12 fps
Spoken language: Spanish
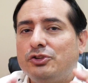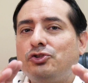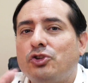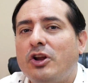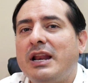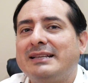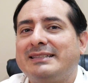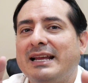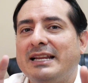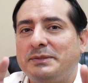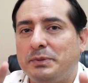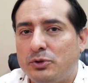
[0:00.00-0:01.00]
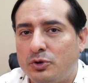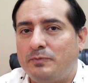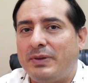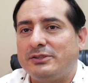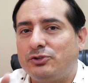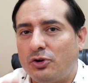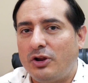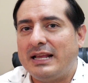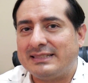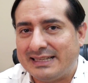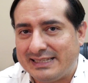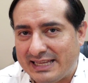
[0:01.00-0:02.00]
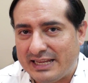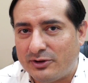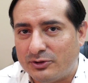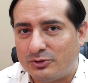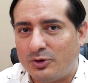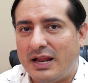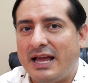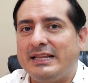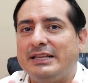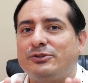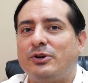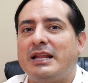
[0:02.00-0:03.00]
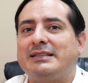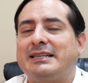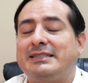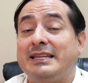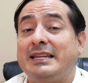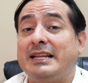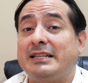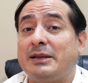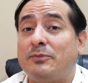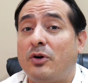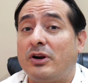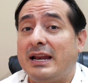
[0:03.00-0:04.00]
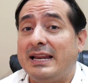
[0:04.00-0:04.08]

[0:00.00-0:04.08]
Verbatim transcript: son las que les preocupa, son las que quieren controlar y son las que tienen el temor,